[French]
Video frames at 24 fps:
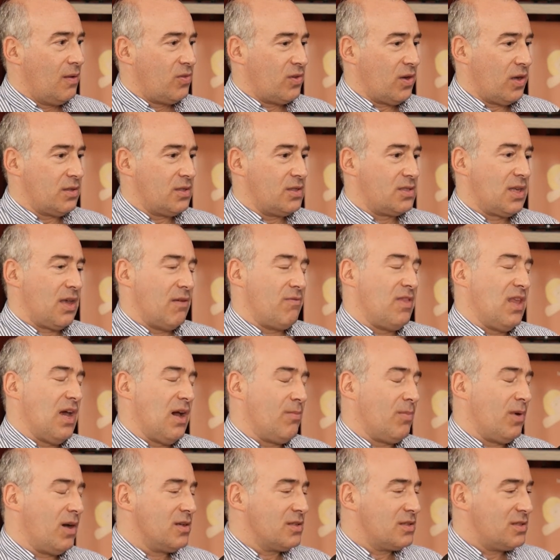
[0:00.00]
Tandis
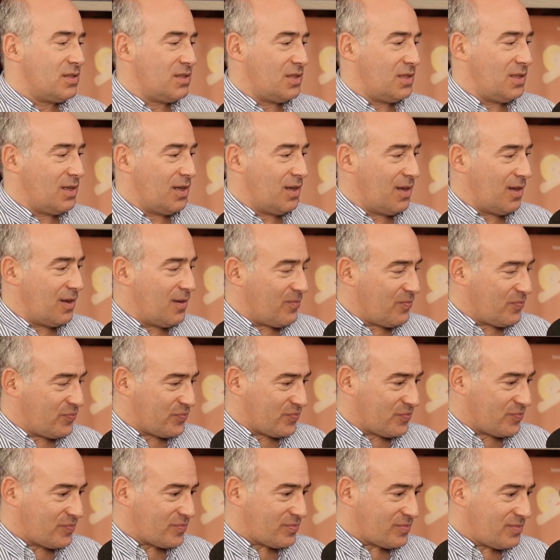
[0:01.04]
qu'évidemment, si
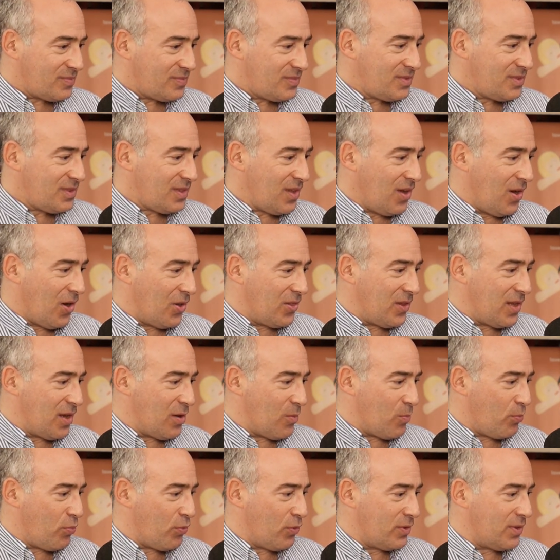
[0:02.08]
on est
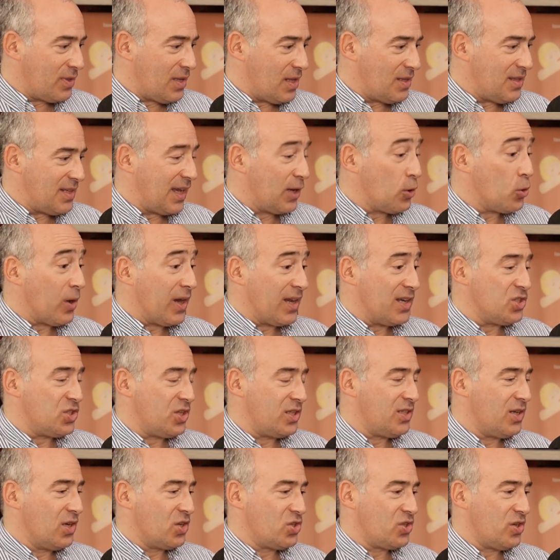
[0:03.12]
un peu
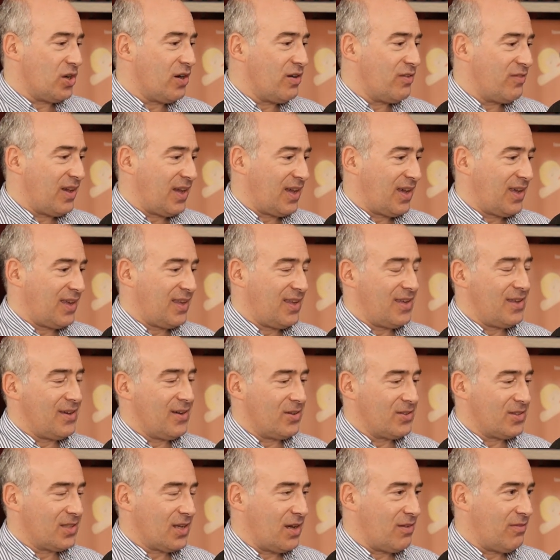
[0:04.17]
découragé d'un genre avec qui
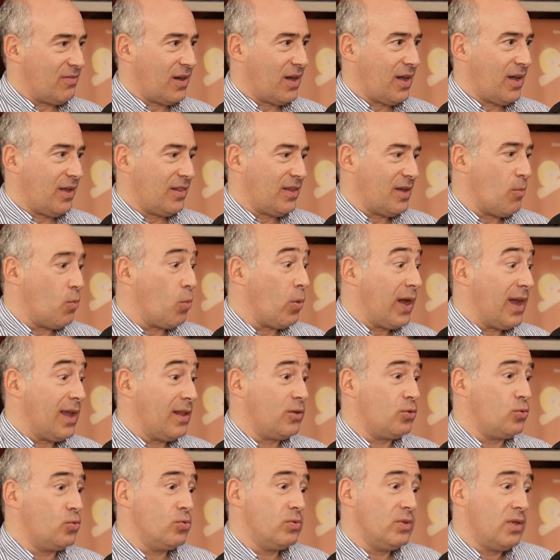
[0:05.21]
on travaille. On a moins
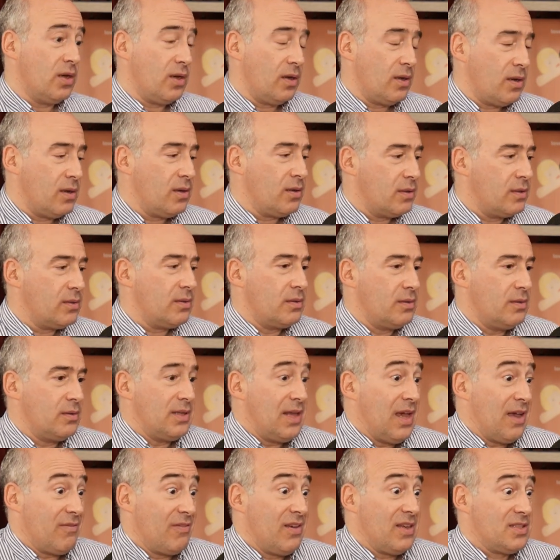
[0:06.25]
le goût
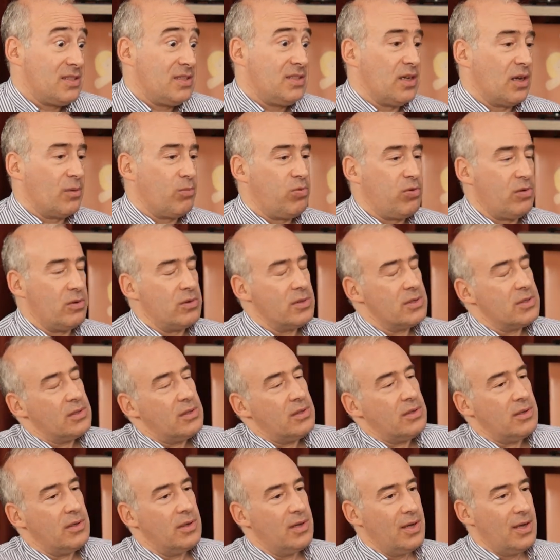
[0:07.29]
d'investir plus,
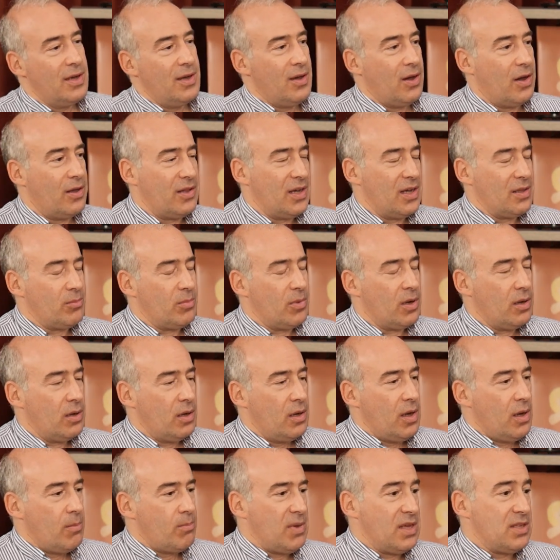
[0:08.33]
mm. honnêtement.
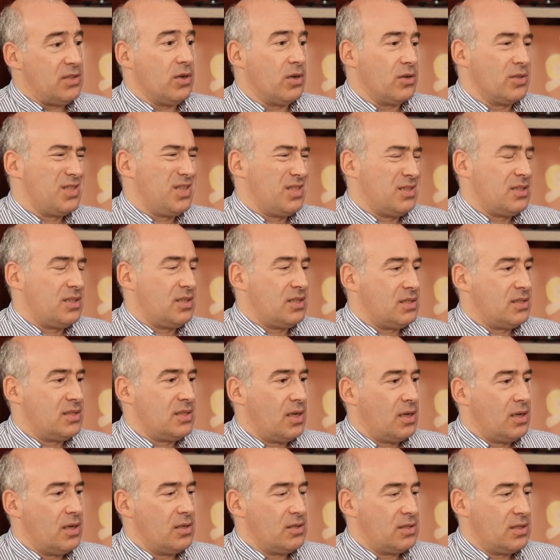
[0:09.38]
Mais donc, c'est
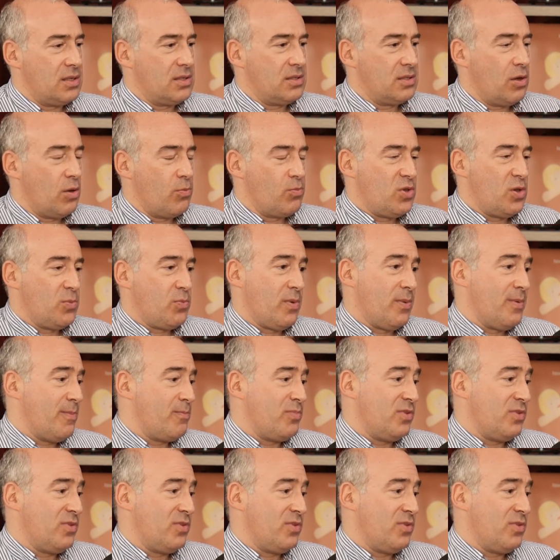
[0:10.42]
ça, un petit peu.